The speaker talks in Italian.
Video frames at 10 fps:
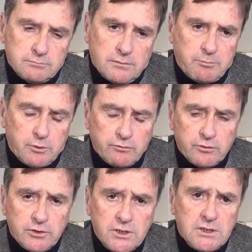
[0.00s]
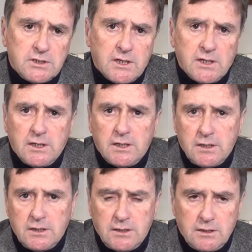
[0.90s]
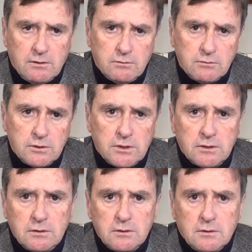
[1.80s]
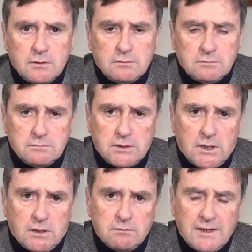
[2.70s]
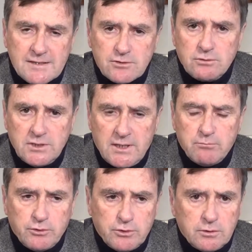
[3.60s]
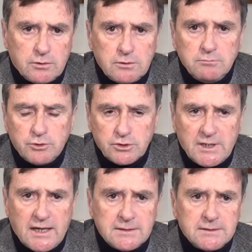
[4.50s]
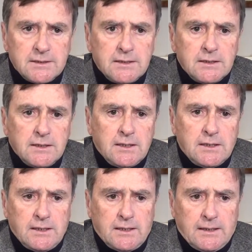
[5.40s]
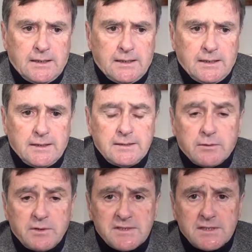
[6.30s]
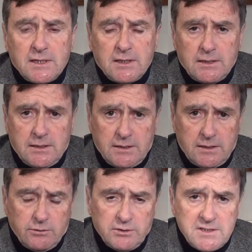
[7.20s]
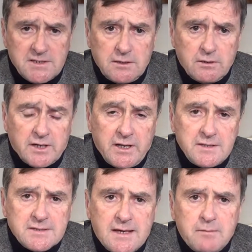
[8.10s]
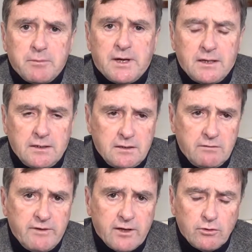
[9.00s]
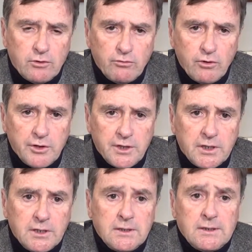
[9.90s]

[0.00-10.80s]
eh, approfondite e, e con una, un lasso di tempo importante eh, e da queste notizie degli organi di stampa vengono fuori